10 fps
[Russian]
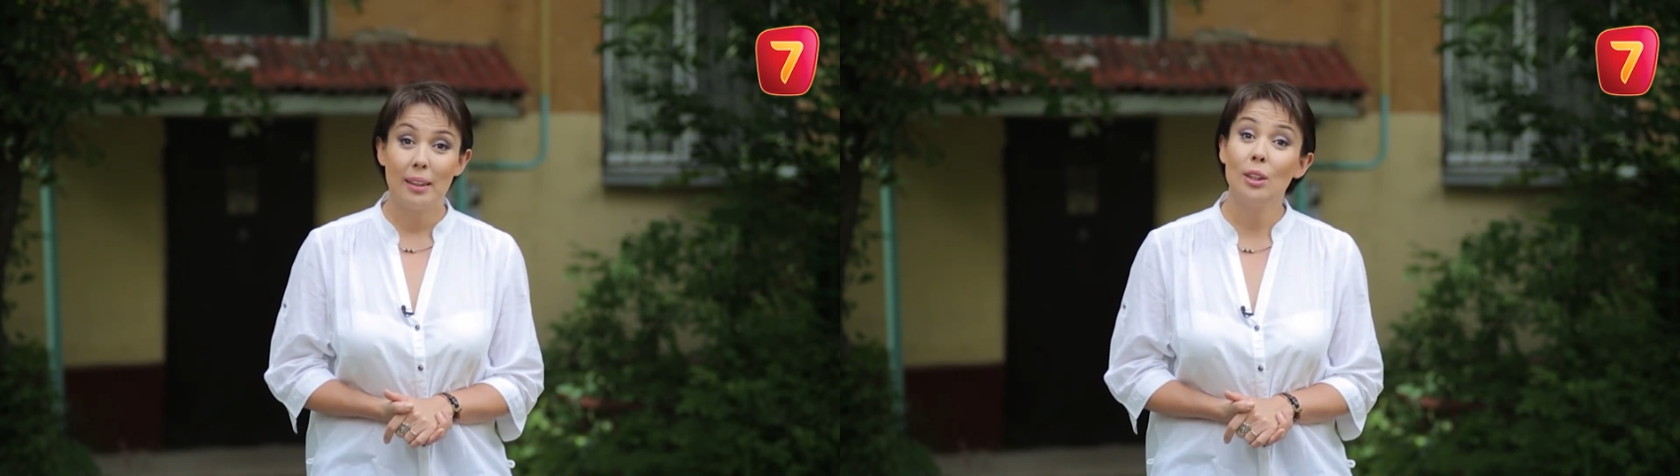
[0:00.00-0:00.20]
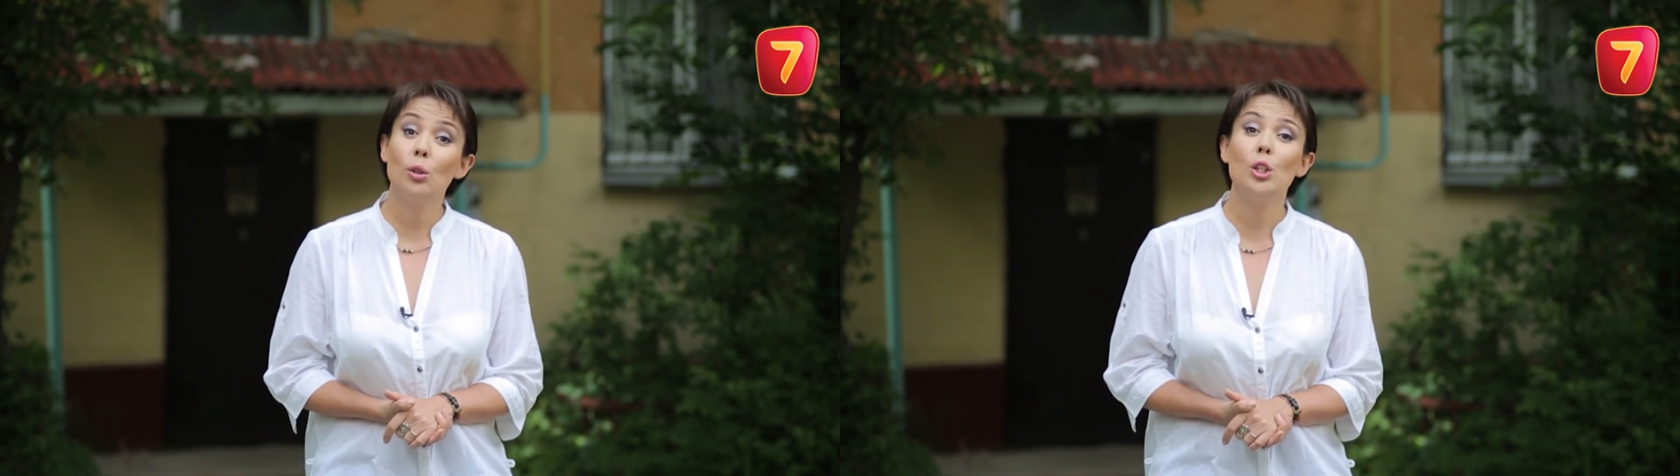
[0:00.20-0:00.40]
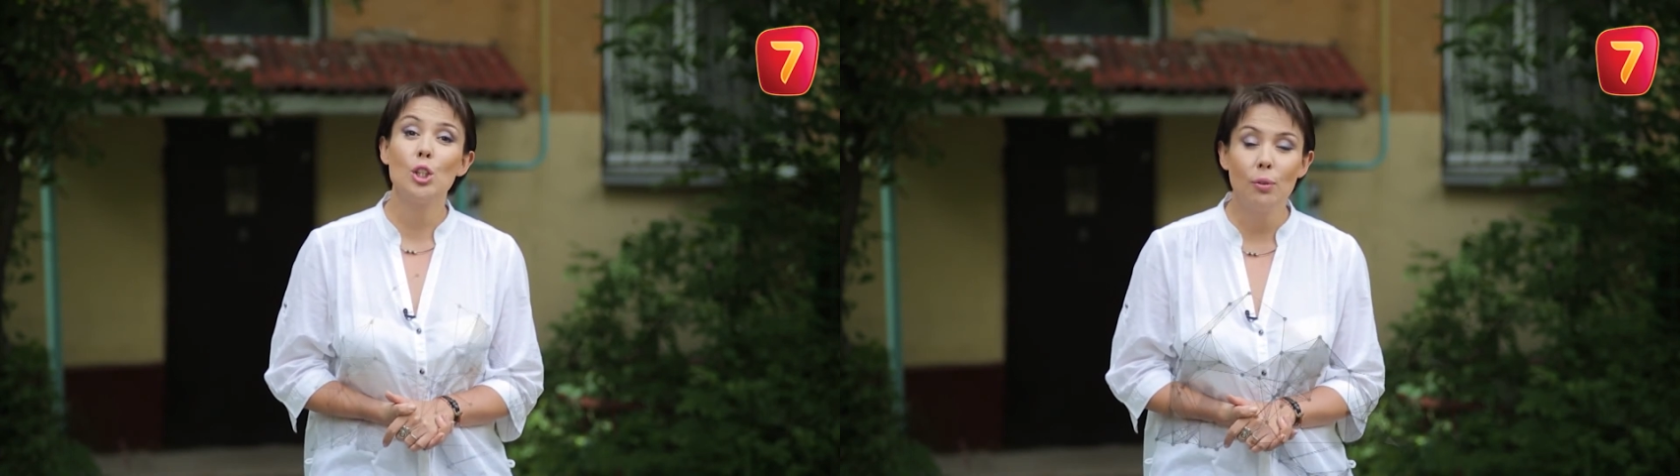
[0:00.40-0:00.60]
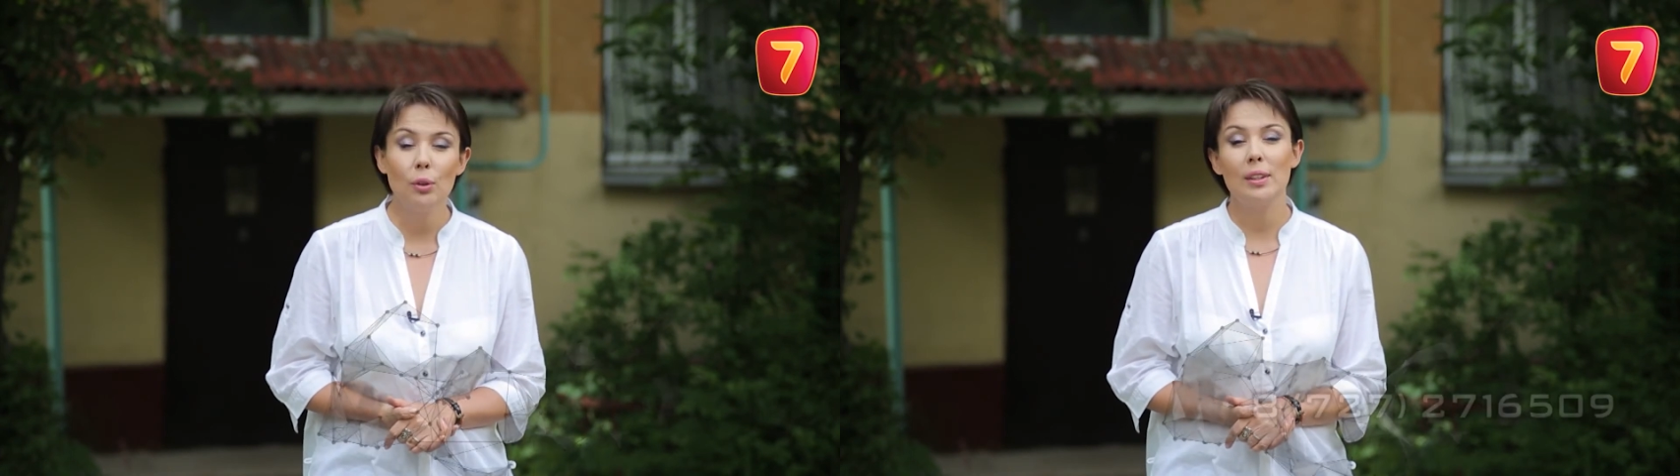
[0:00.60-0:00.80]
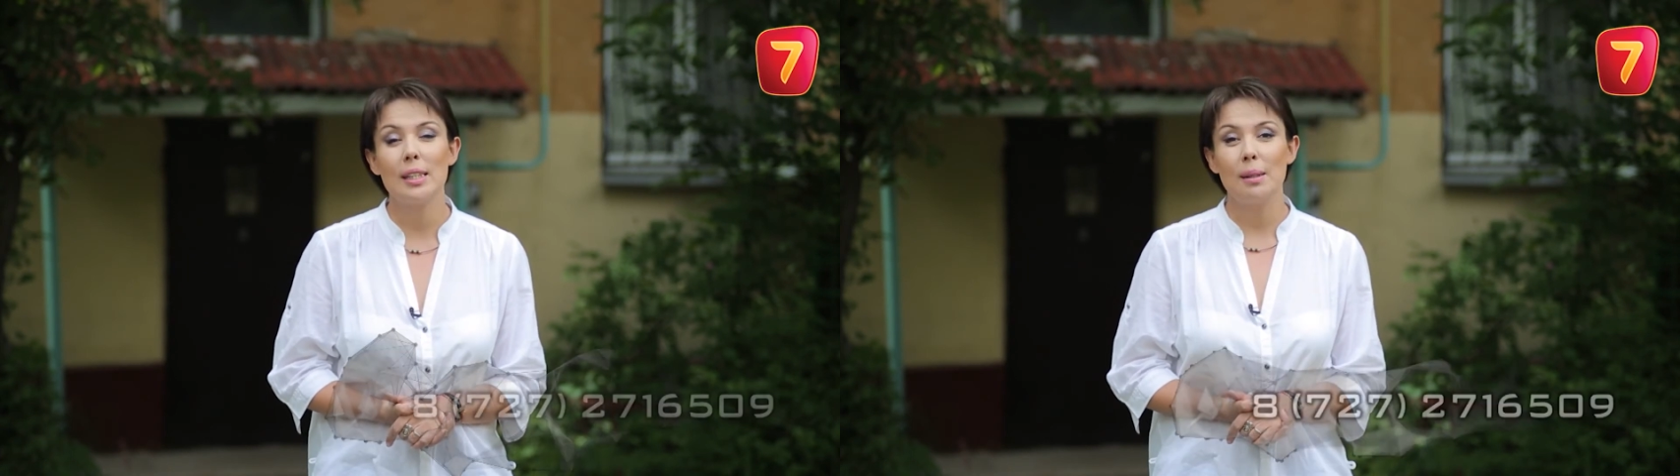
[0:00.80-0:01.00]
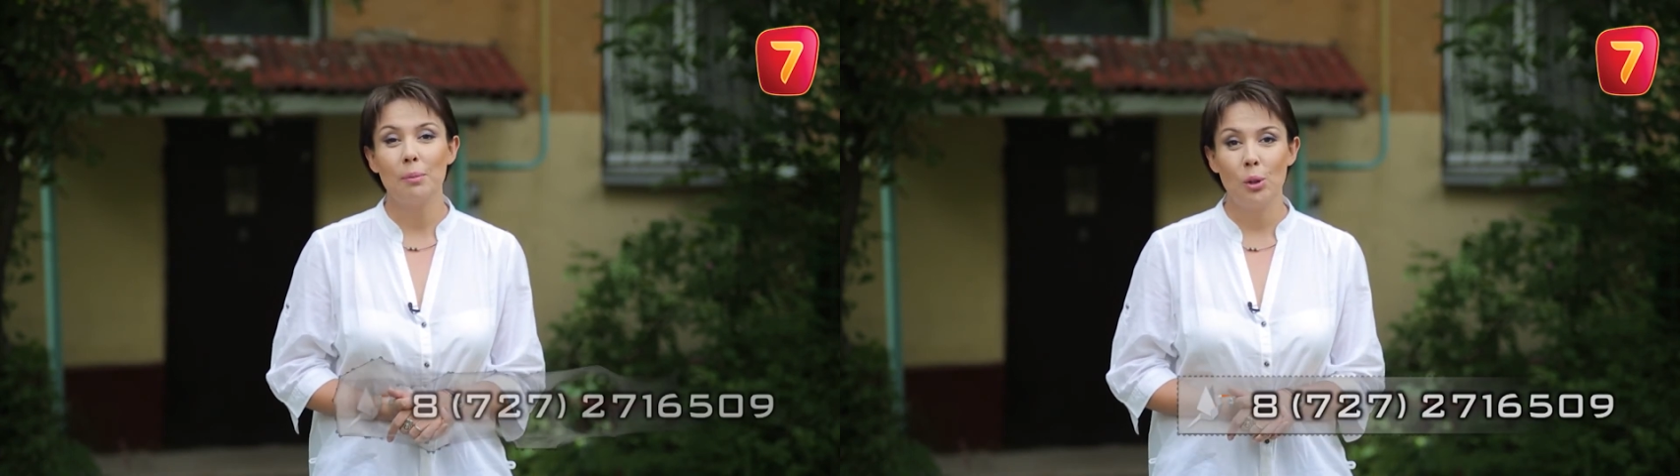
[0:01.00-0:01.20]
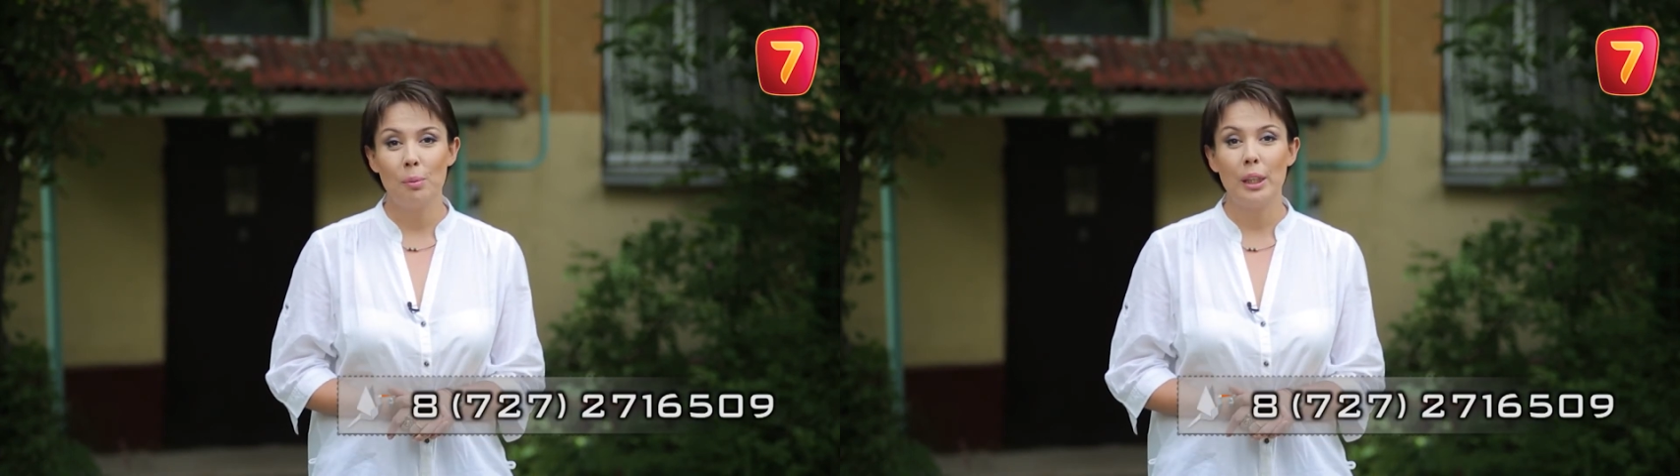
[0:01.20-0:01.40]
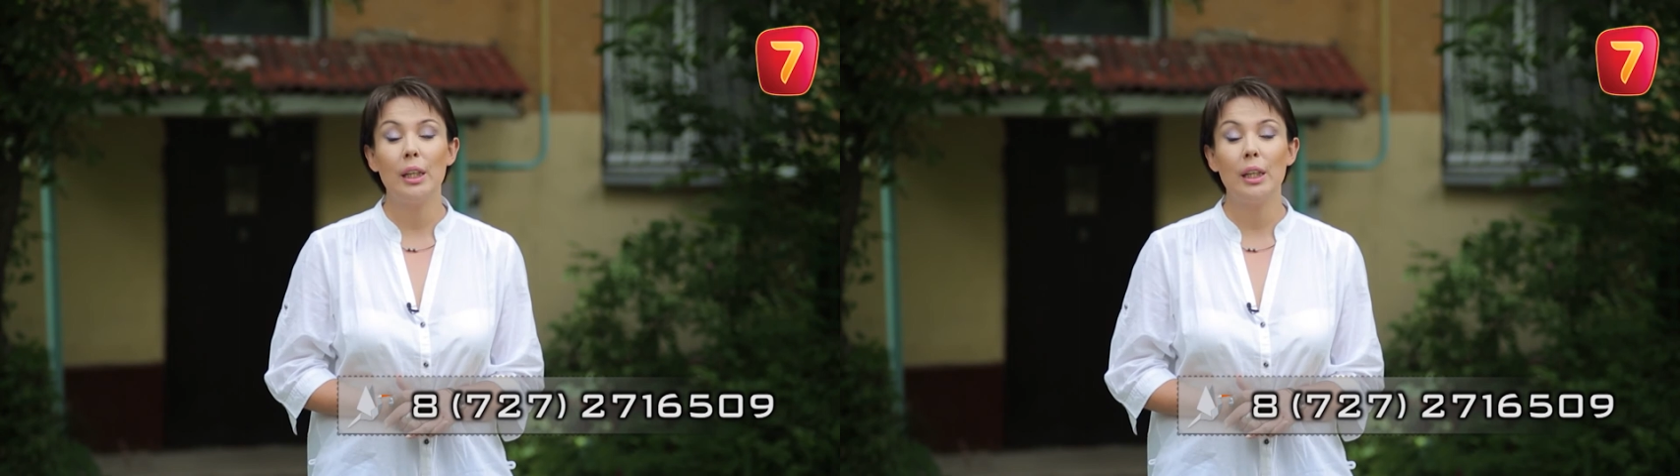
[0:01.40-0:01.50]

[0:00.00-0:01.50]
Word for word: которые живут в детском доме